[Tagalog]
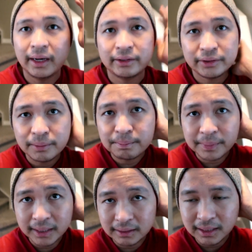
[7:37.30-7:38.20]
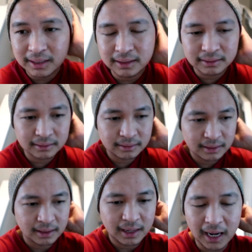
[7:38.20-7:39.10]
Ito yung part ng
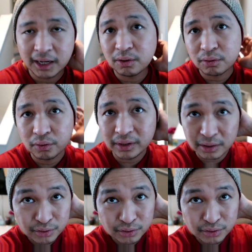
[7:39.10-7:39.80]
araw ko na